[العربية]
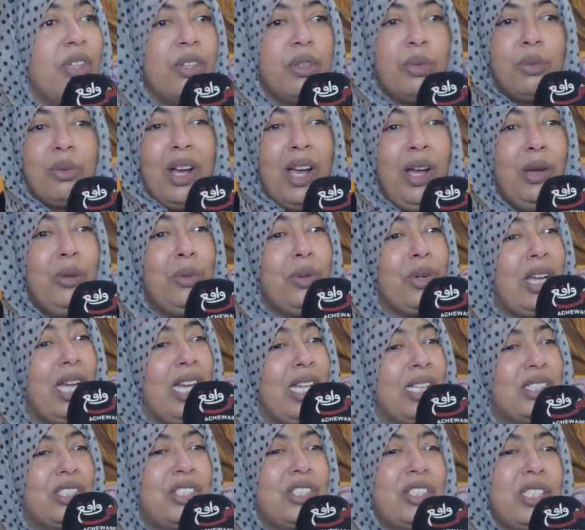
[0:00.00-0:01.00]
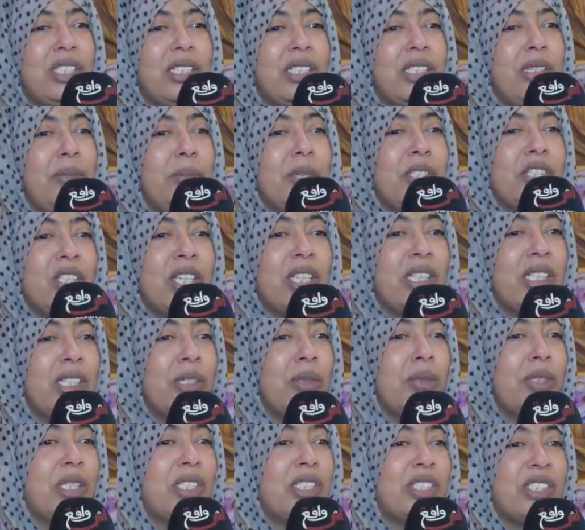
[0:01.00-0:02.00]
وقع وقع هذا الشيء
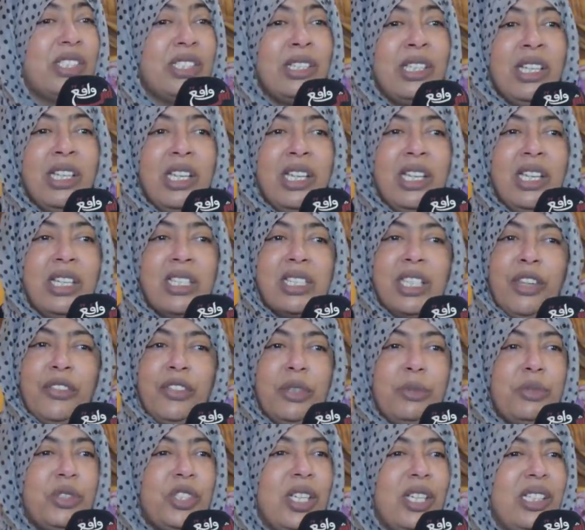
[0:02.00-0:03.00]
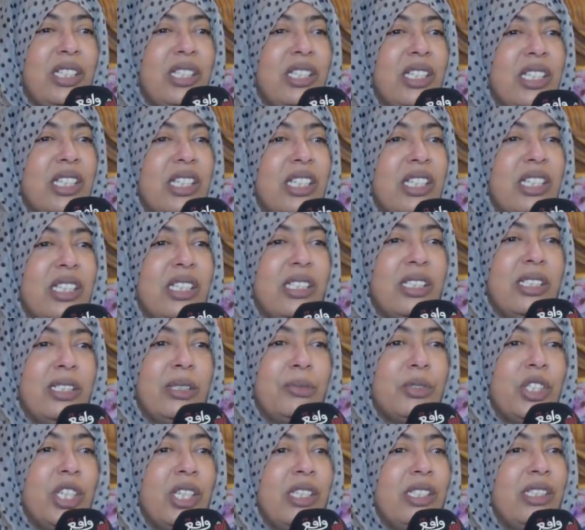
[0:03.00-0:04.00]
المشاكل وداك الشيء صافي مشى ليا الكريدي
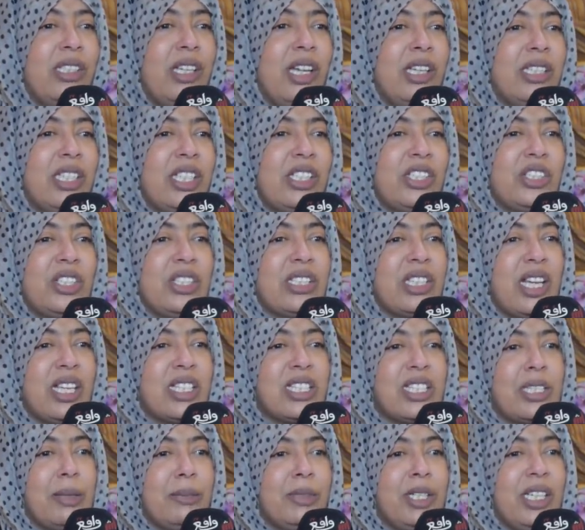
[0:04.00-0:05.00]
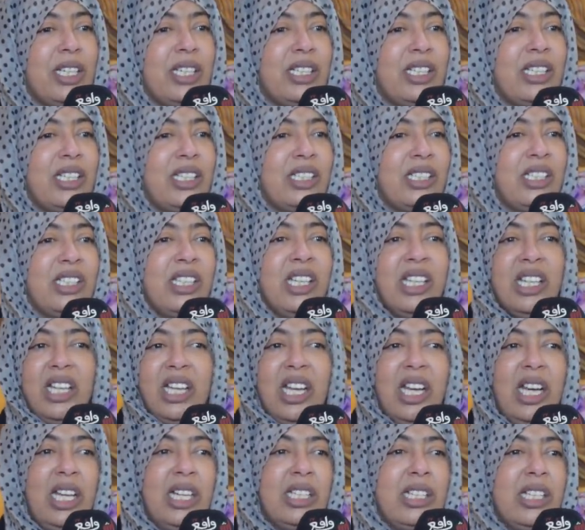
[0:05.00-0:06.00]
مشى ليا داك الشيء تقسم داك الكريدي
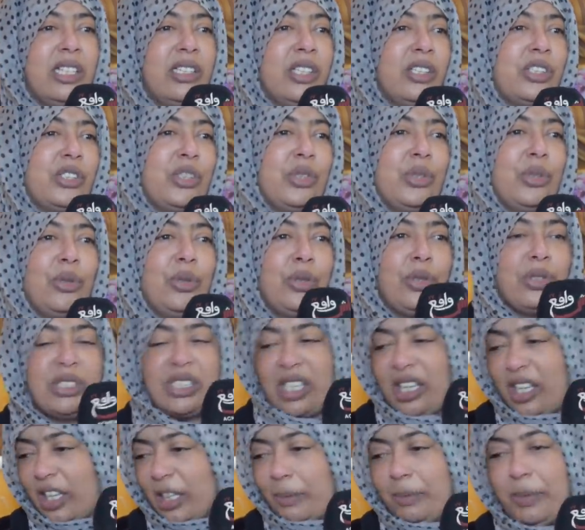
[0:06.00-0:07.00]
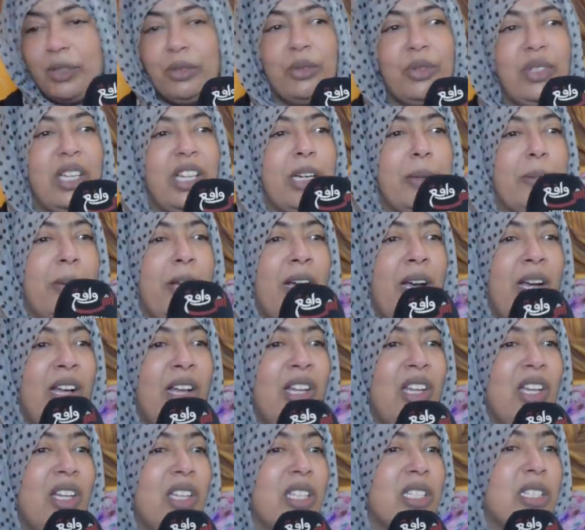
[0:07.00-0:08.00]
على ثلاثه شهور تقريبا ولا اربعه
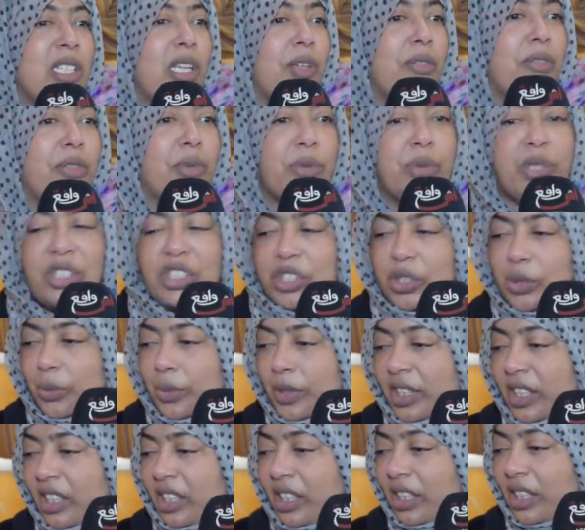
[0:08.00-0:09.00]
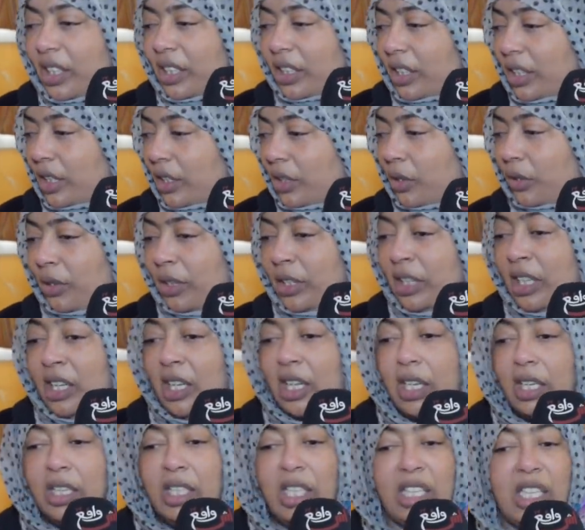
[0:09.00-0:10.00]
صافي وداك الشويه اللي كان كيدخل
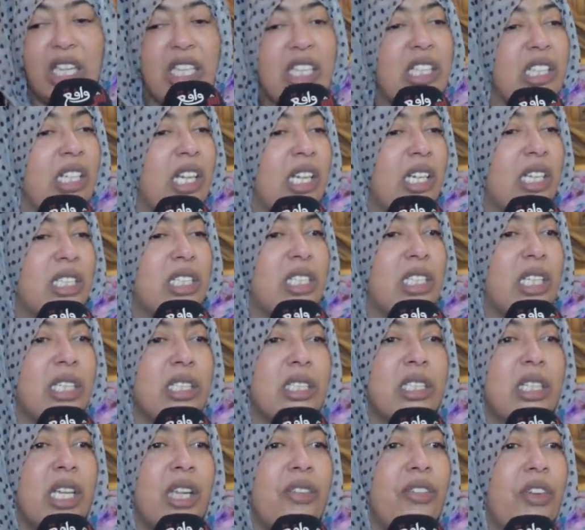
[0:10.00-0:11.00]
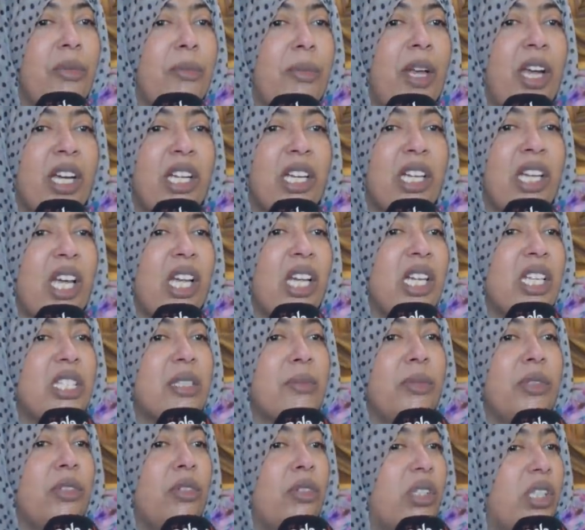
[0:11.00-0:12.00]
يلا يلا كنت كنتكافى معاه
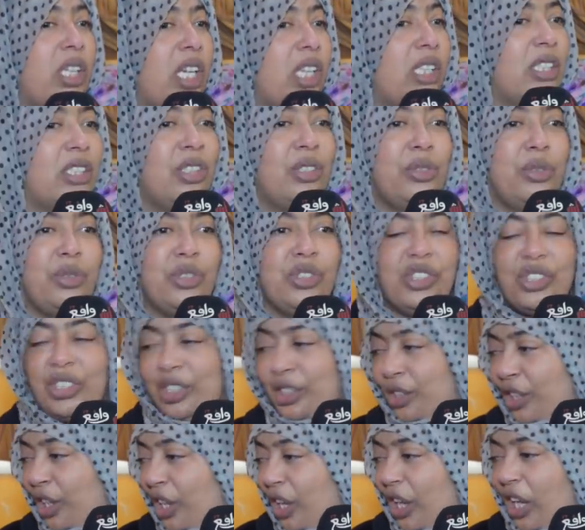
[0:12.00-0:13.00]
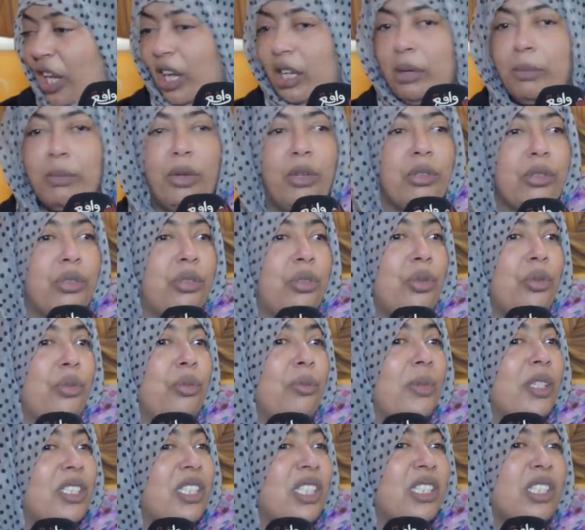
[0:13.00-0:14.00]
كنخلص منه الكرا 22
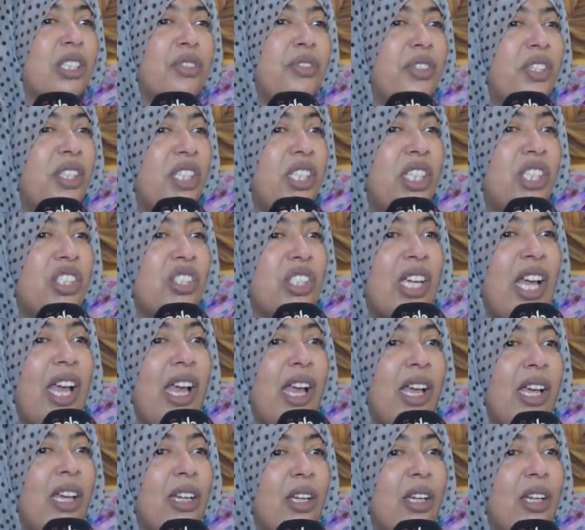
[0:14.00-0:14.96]
الموضوع وما تتكفينيش كاع